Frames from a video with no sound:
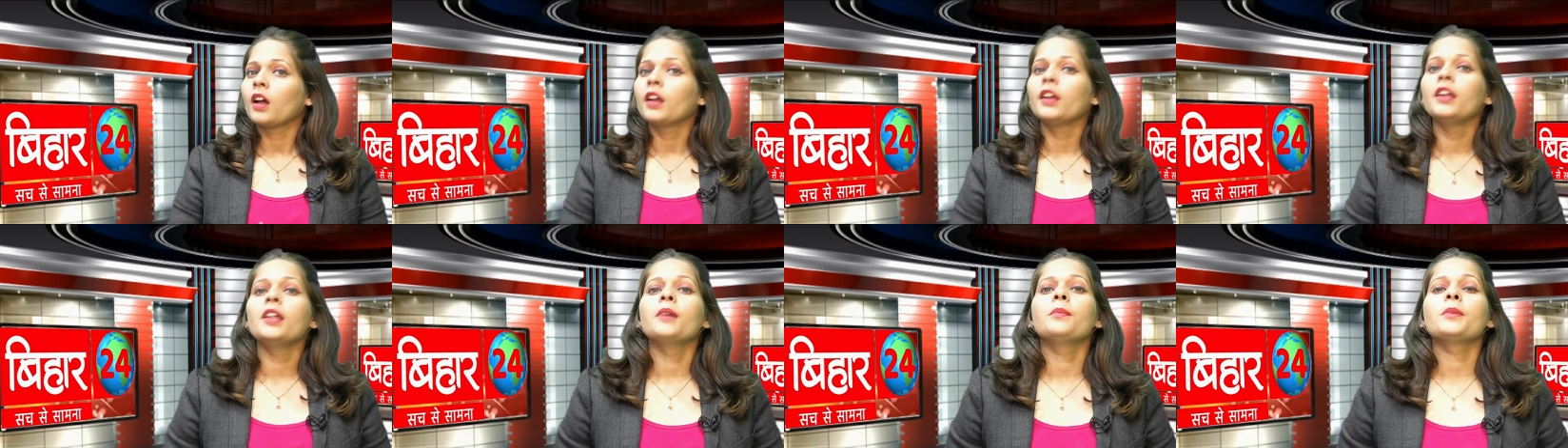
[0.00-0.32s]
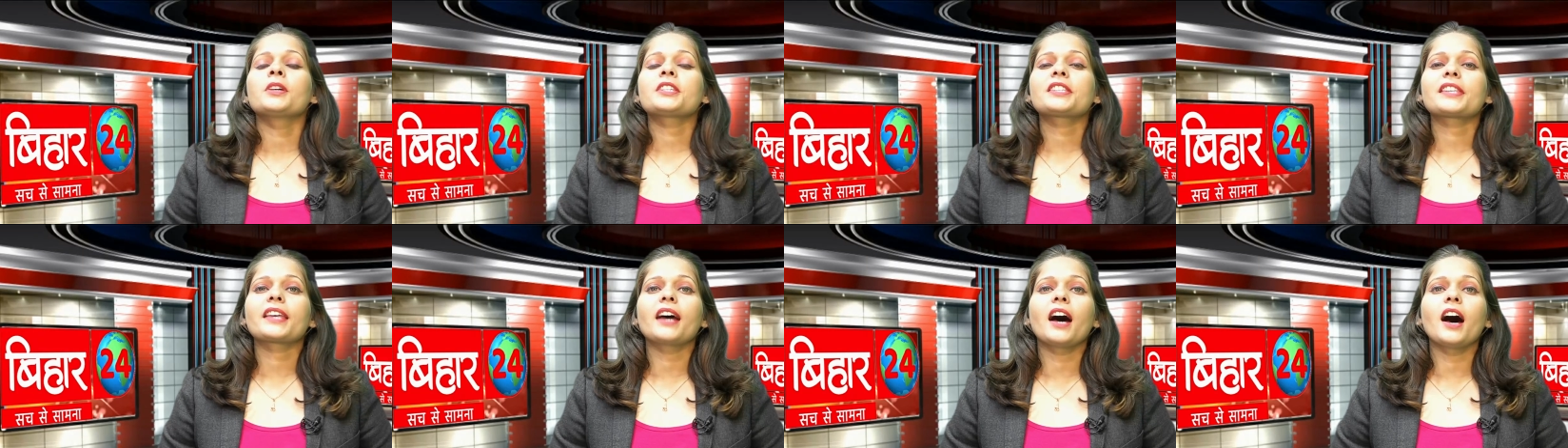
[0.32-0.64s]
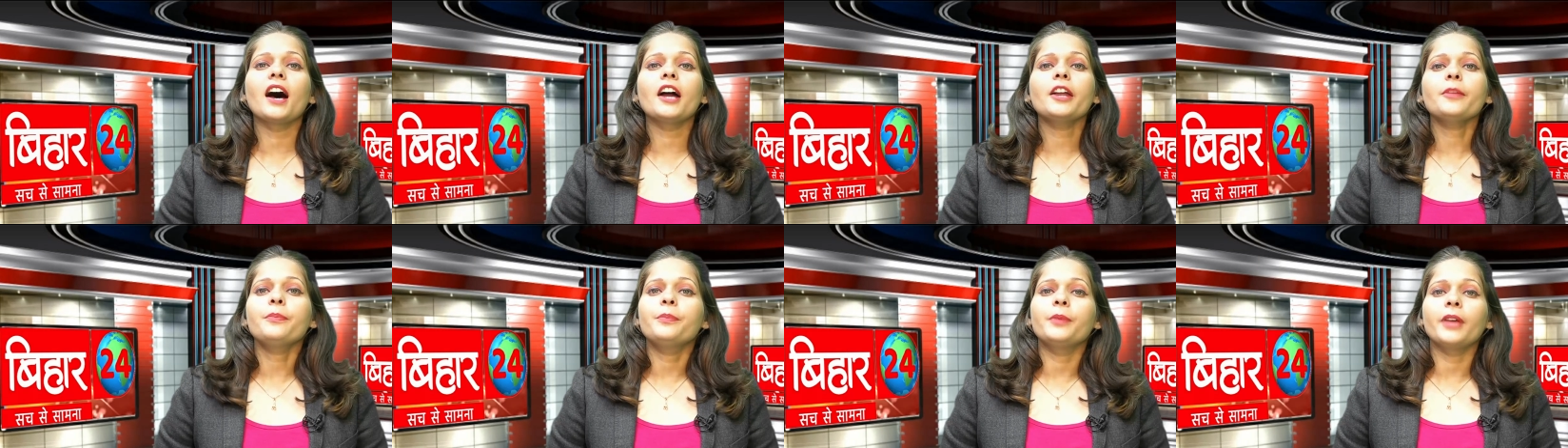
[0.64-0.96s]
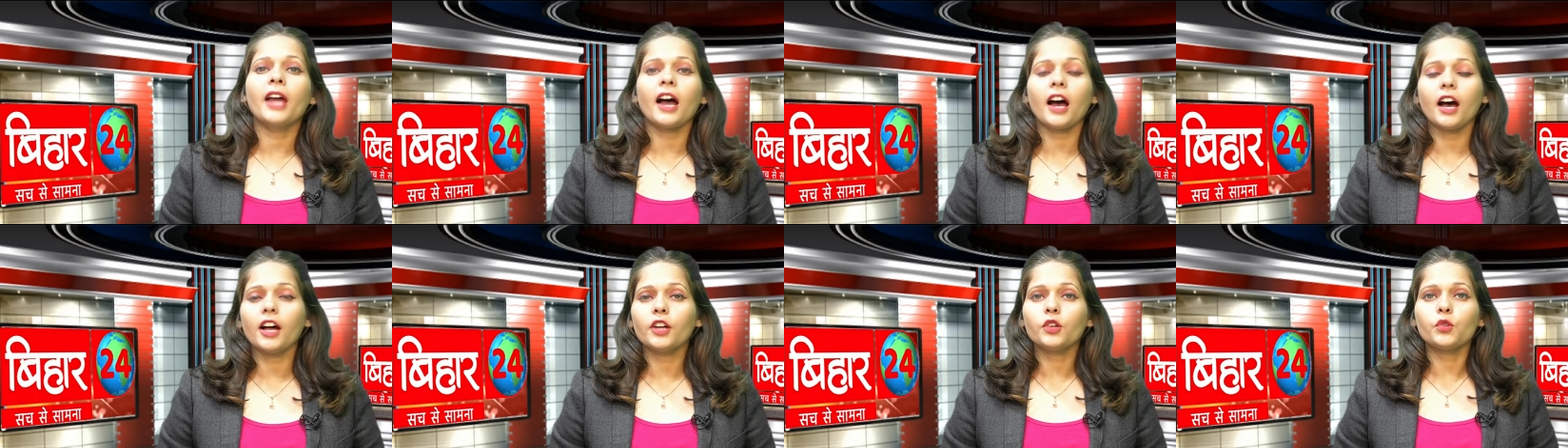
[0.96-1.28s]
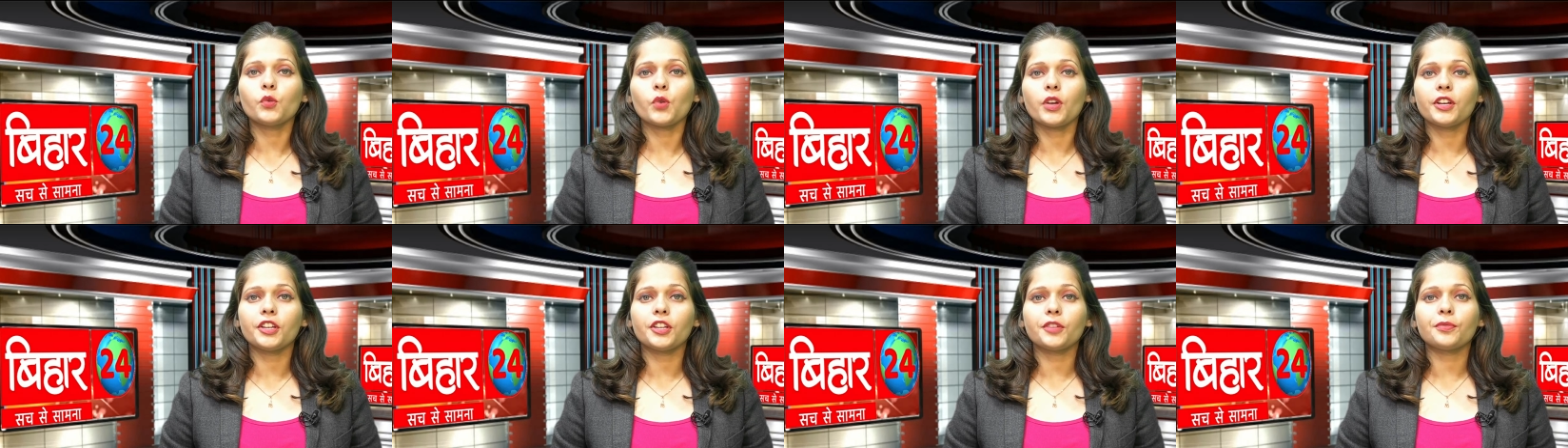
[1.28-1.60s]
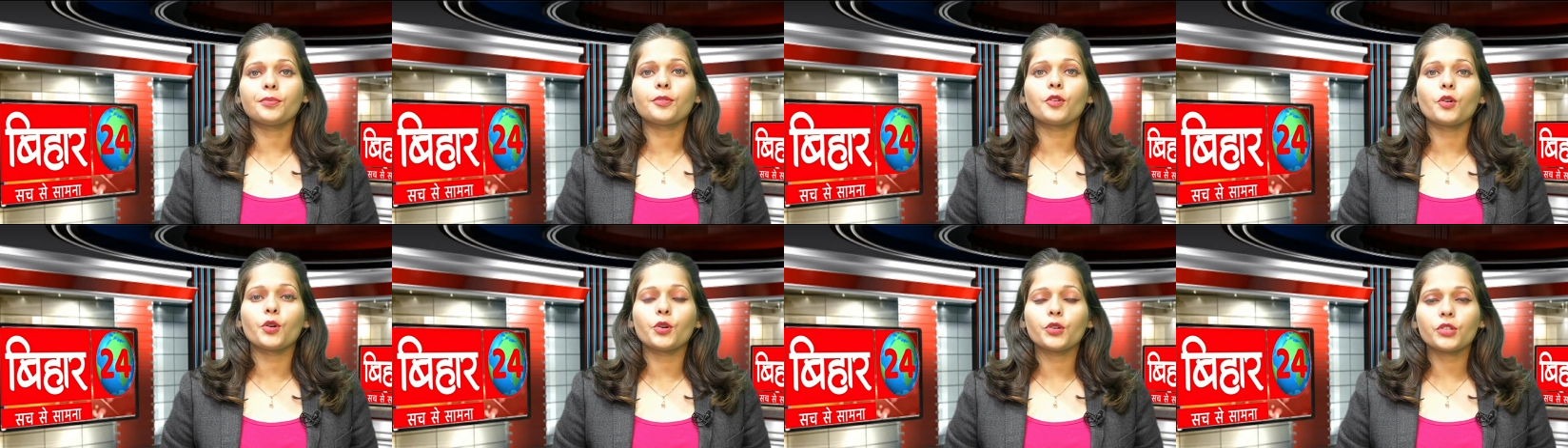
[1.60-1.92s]
नमस्कार बिहार
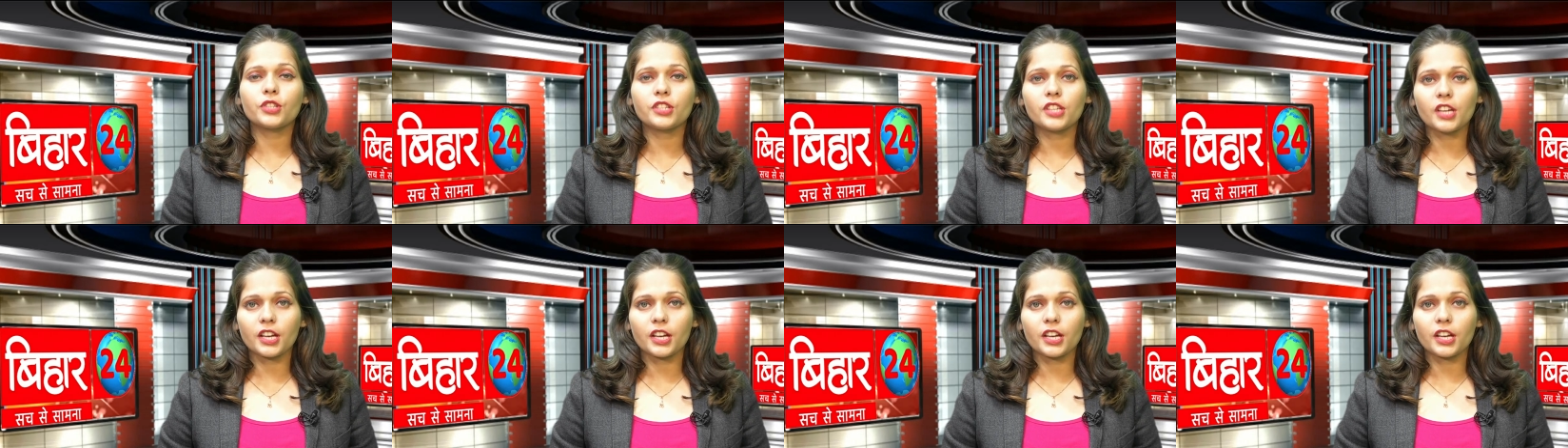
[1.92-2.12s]
24